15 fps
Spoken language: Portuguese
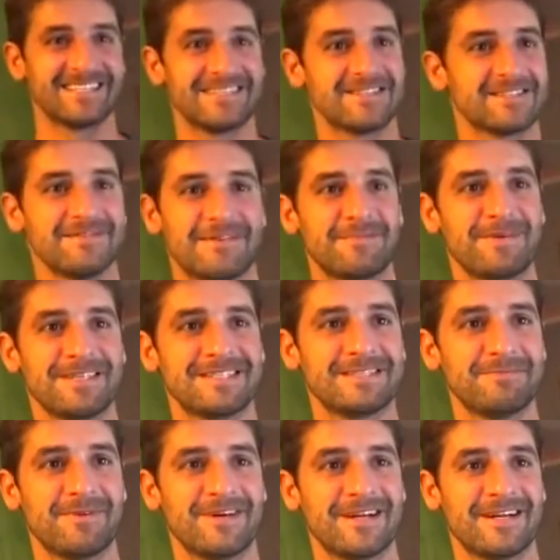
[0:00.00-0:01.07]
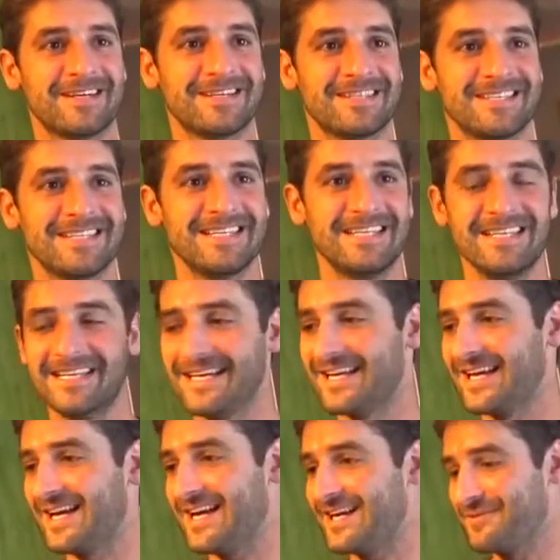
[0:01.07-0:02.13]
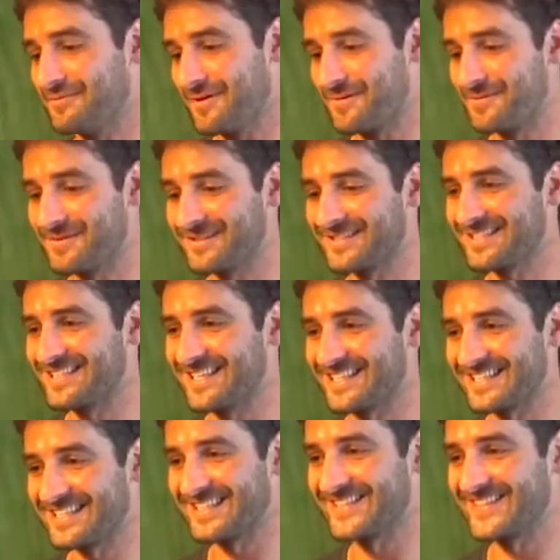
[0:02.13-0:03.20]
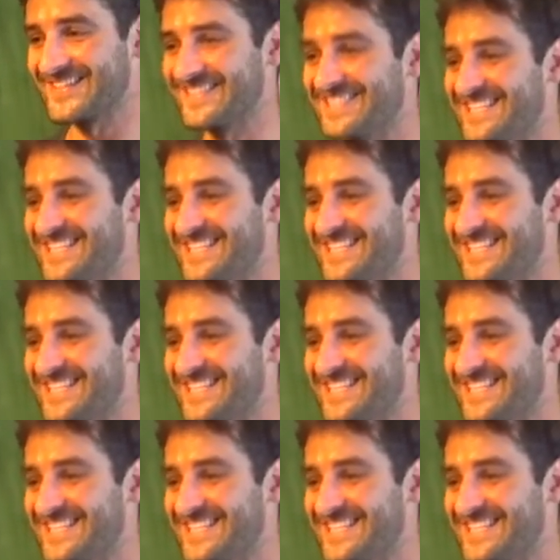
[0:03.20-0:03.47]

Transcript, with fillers: Nós não vamos mais ir embora. Mentira! Sério? É, é, com o almoço e janta assim todo